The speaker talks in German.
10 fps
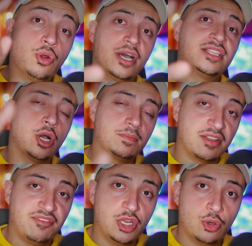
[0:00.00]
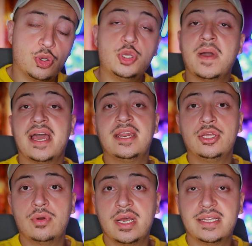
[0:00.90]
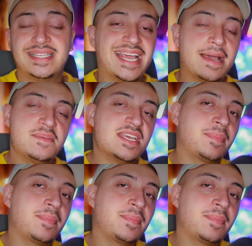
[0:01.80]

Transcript: Und heute kommt ein Video über einen Jungen, der mir